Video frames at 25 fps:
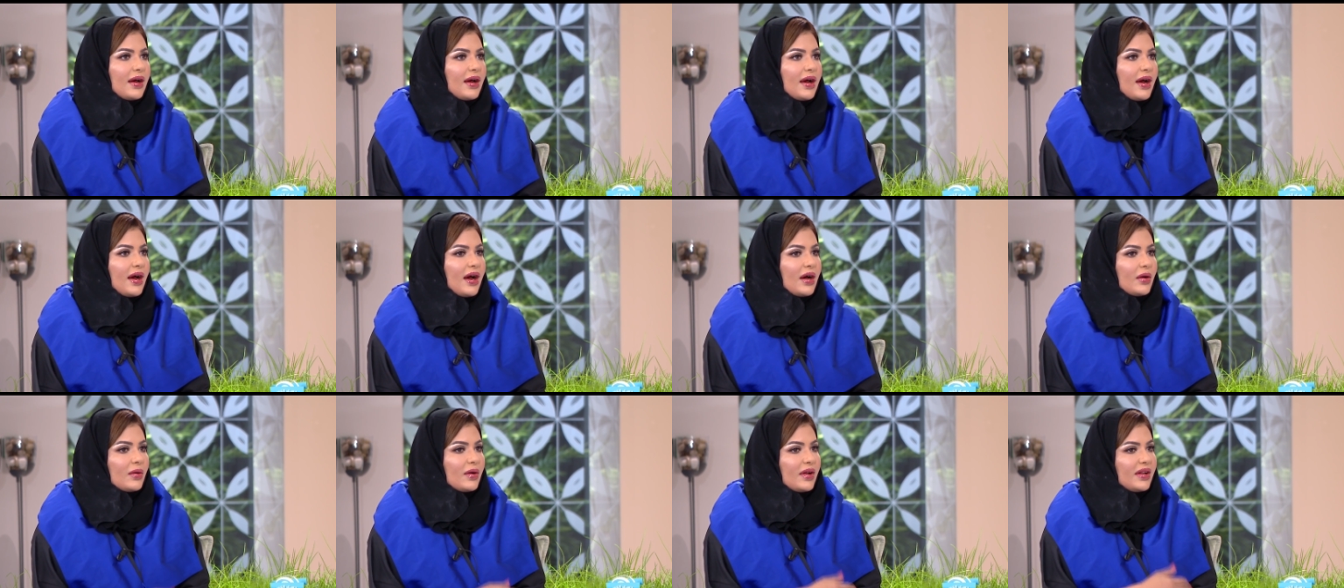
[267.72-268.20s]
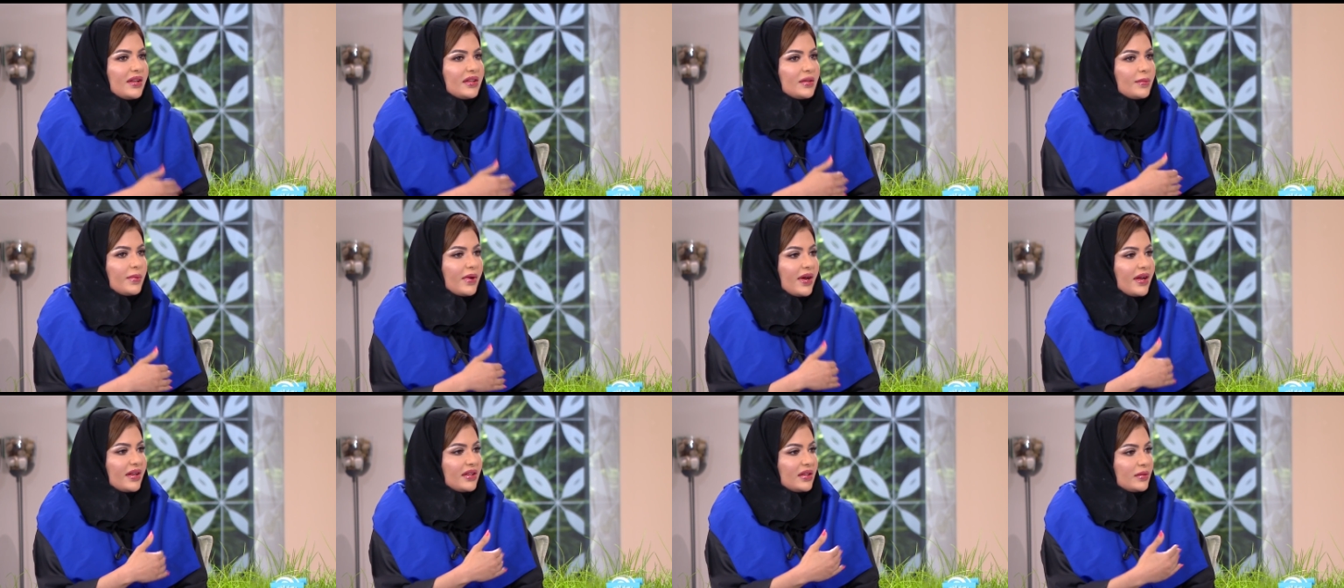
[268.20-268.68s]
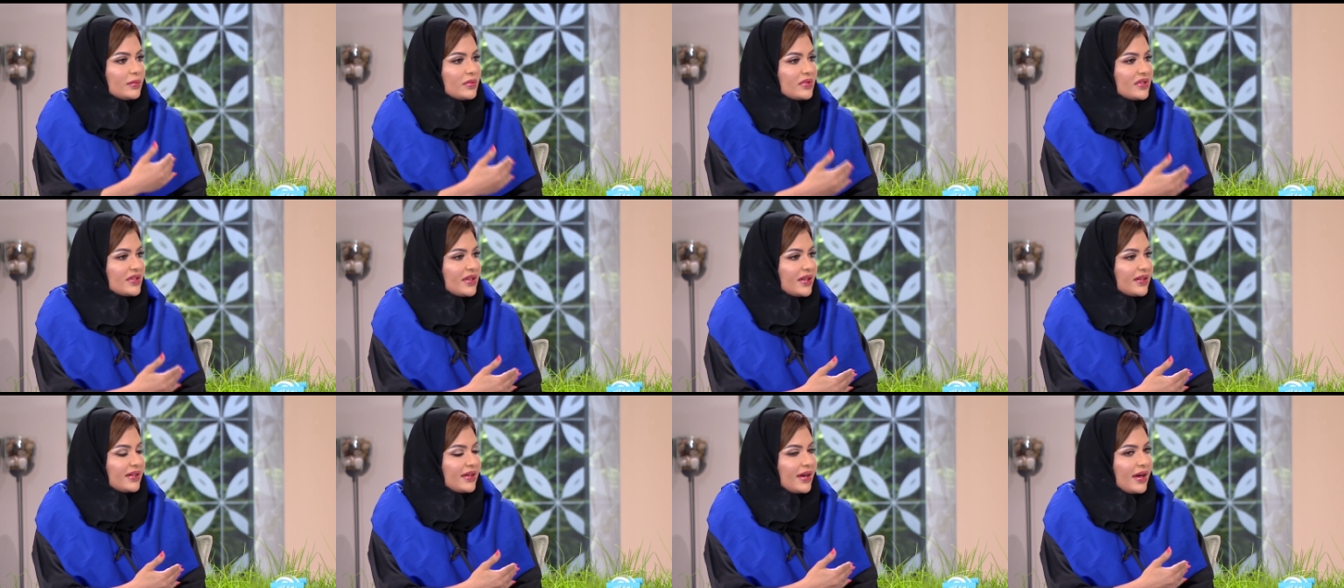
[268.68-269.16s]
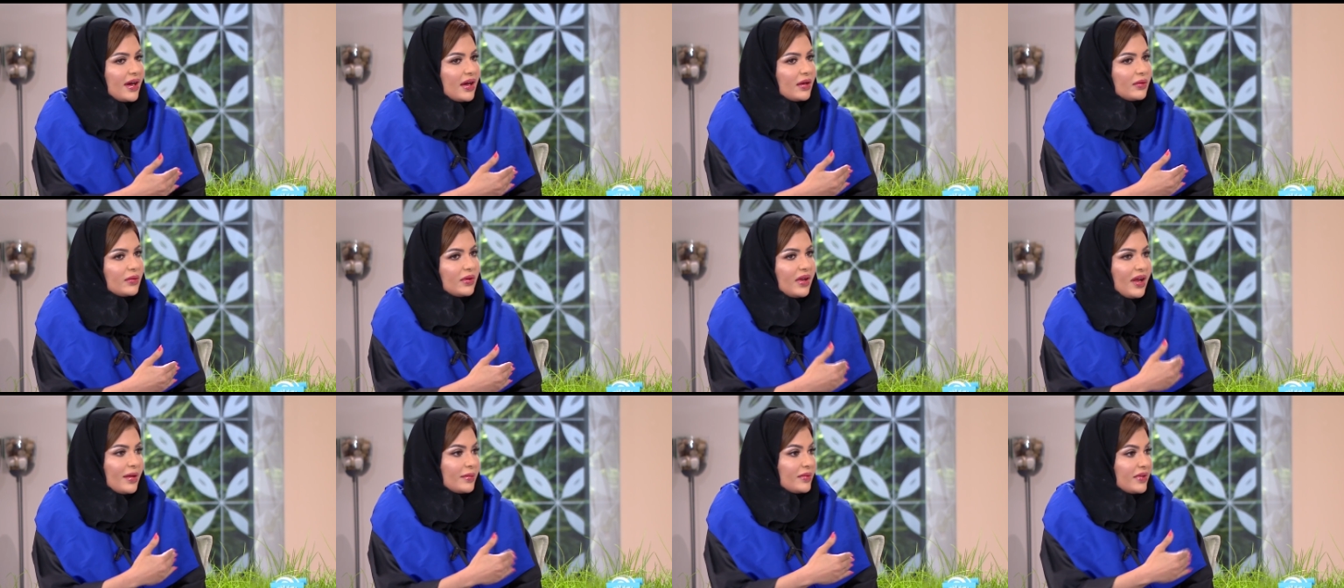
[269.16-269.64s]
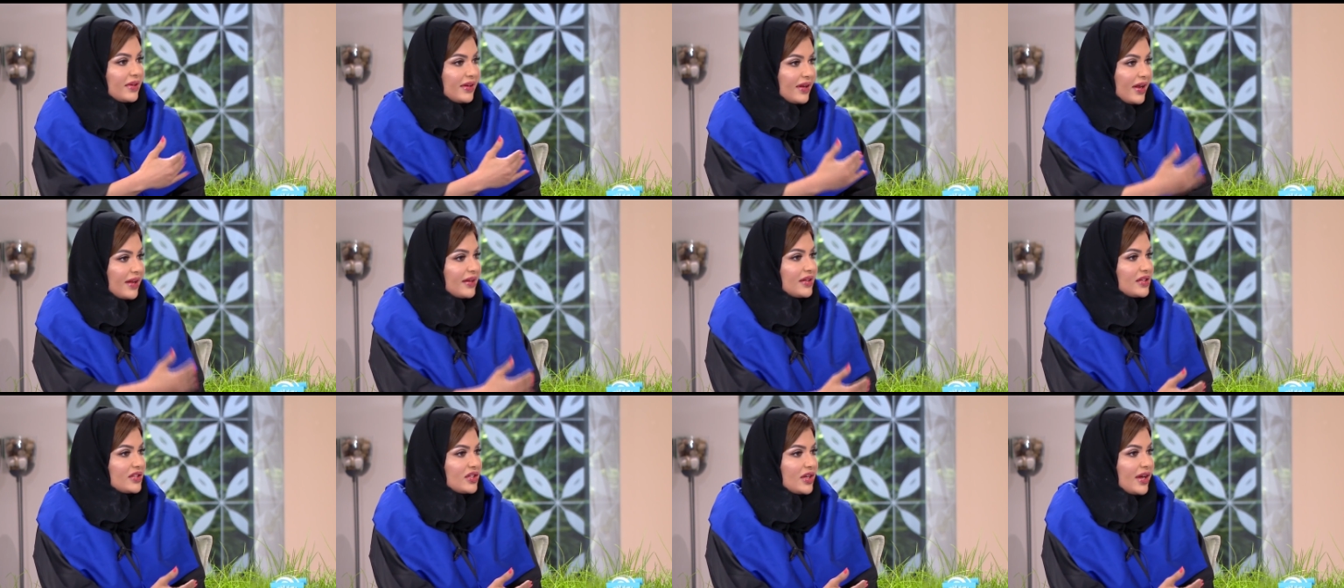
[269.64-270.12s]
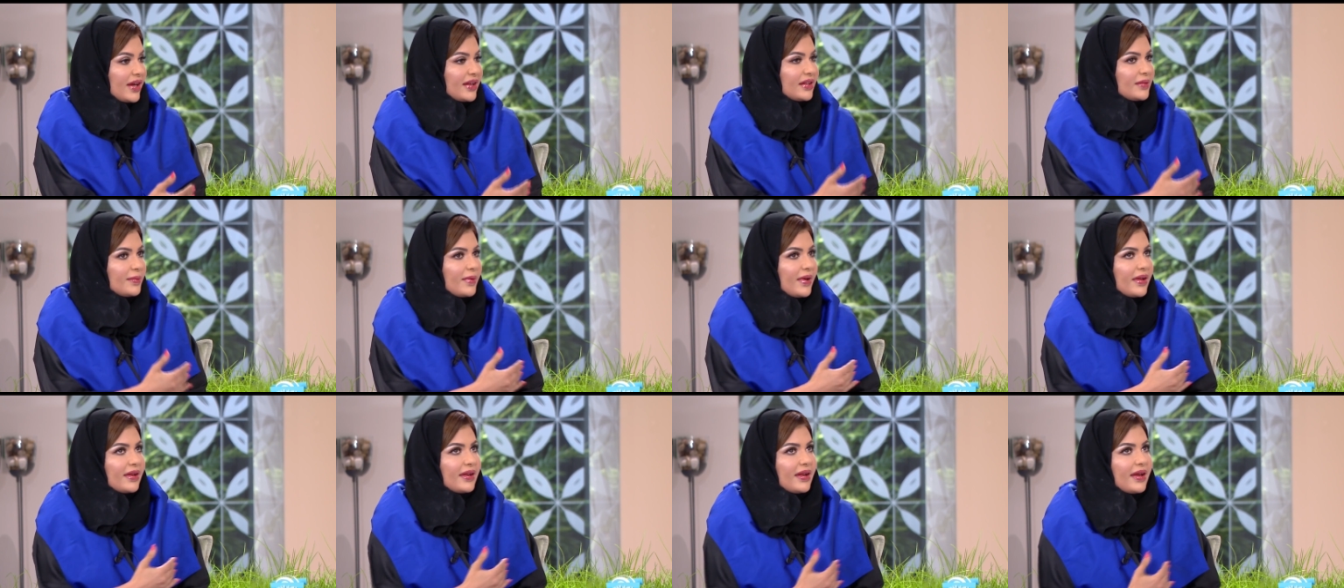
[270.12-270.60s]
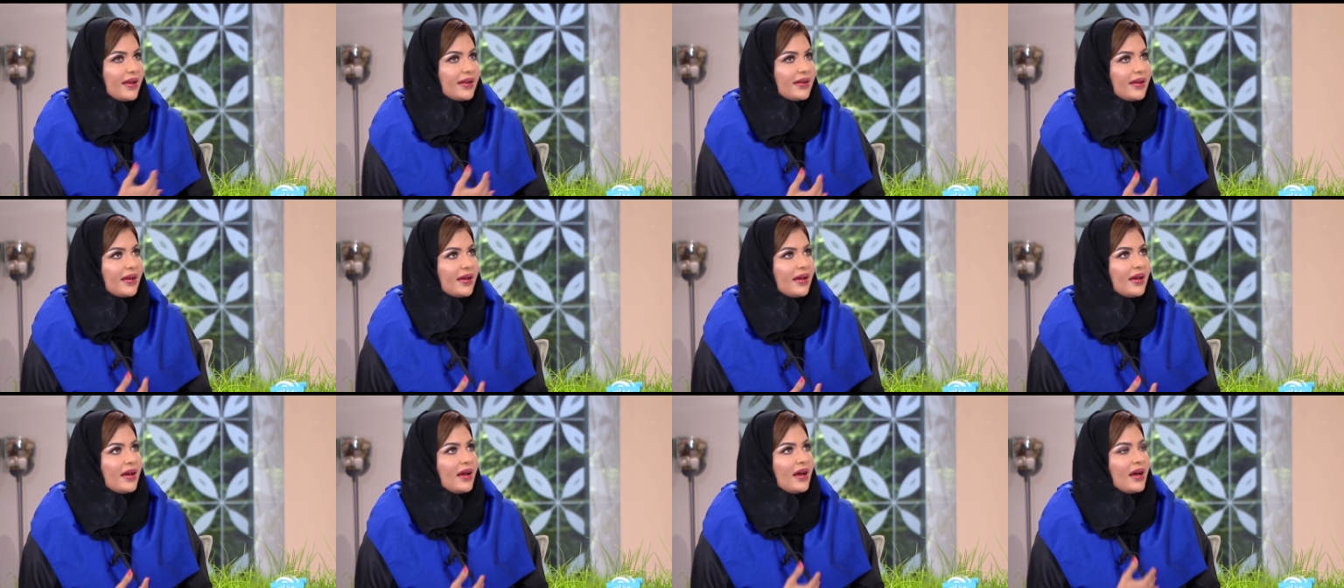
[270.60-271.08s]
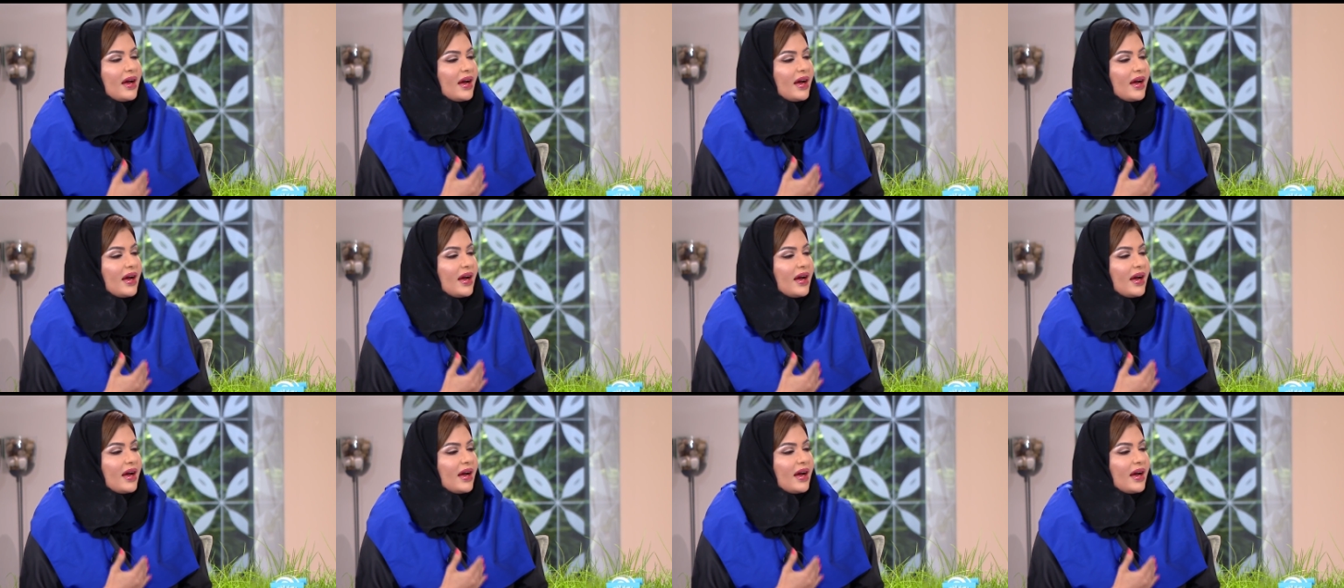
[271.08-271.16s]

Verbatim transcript: حاولت بقدر المستطاع والحمد لله نجحت بأن أنا